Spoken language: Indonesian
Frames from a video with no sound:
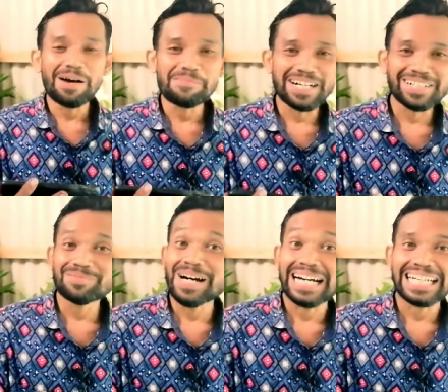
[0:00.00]
baper
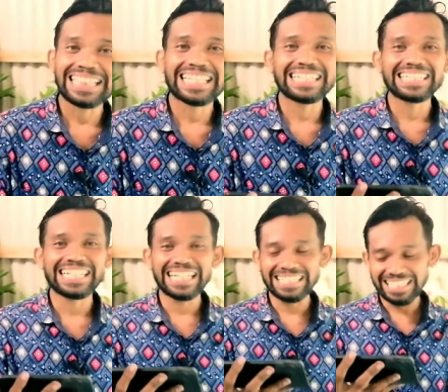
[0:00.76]
banget
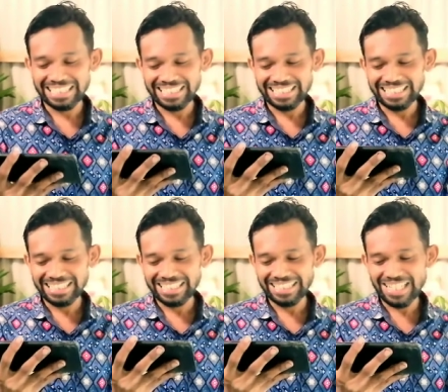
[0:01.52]
dengan
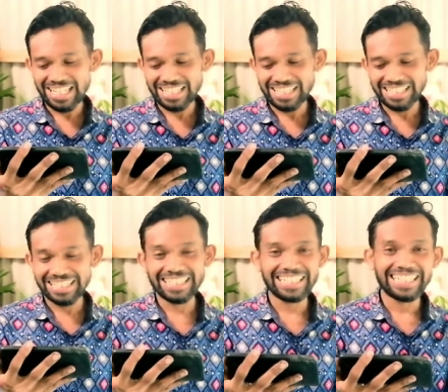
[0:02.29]

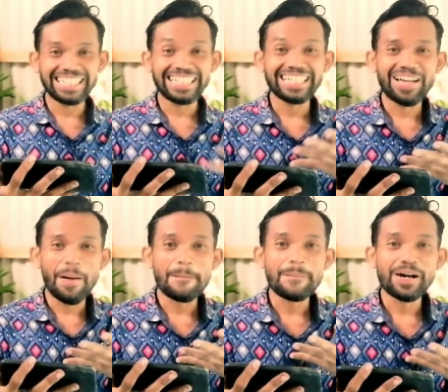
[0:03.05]
uh,
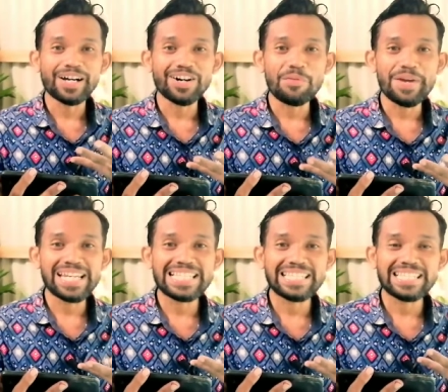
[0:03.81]

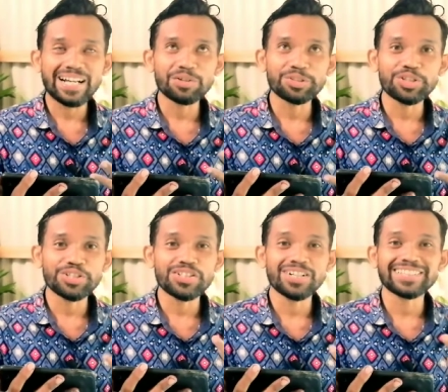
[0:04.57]
good
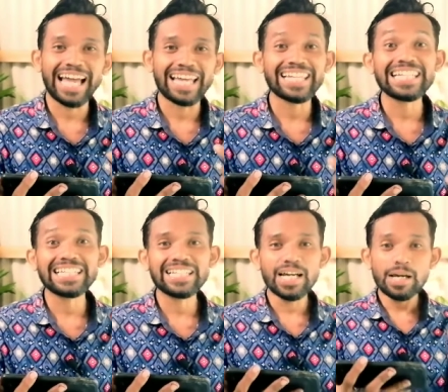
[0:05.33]
coach-coach Hota
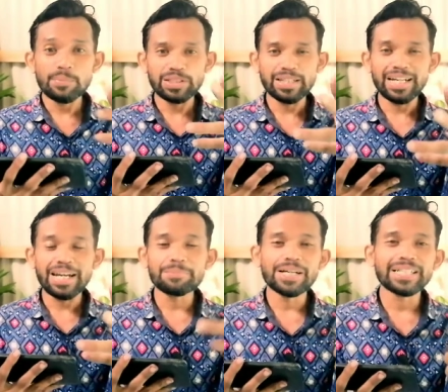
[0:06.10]
ini buat
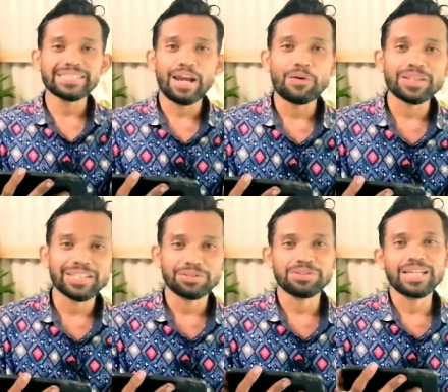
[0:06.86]
kalian para cewek
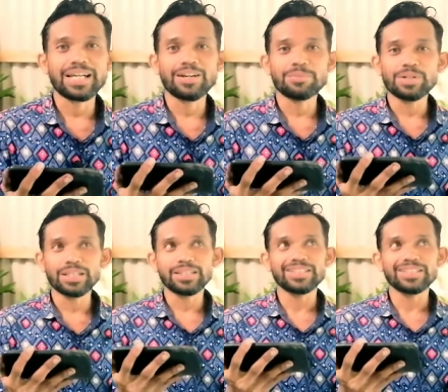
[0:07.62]
tentunya kalau buat